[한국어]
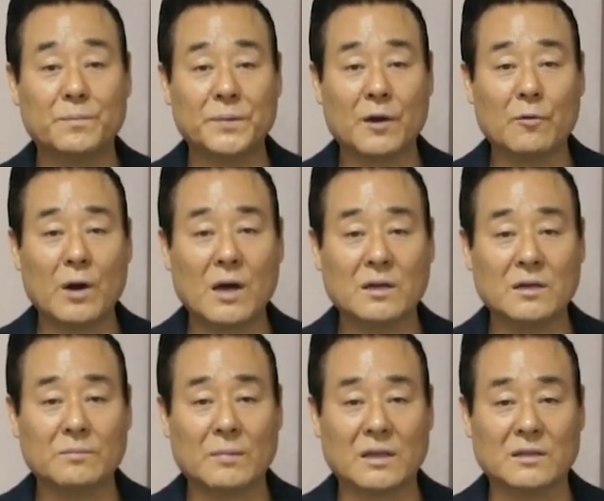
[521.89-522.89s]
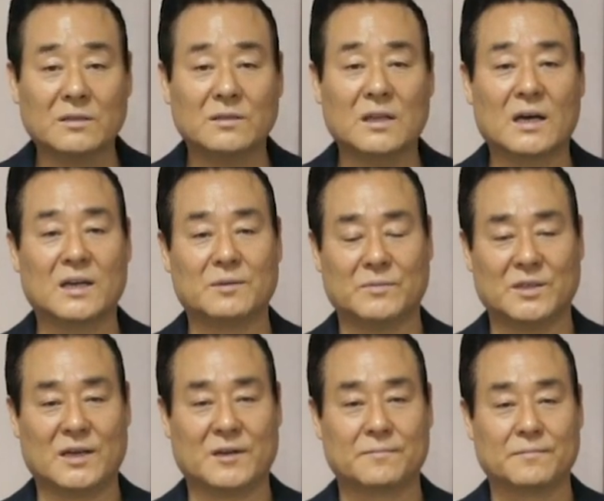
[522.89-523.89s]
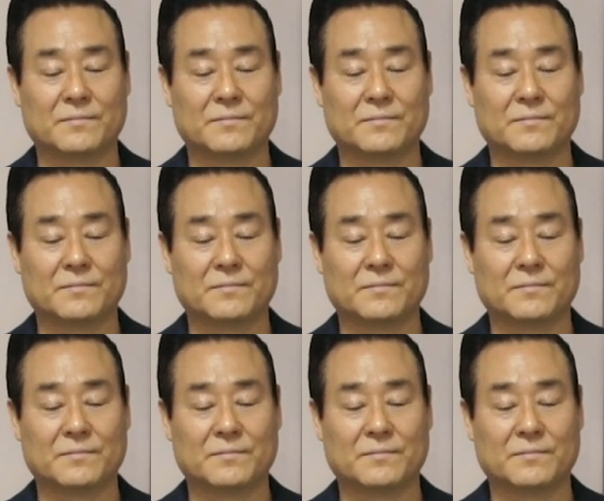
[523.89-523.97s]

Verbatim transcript: 평화를 만드는 나라입니다.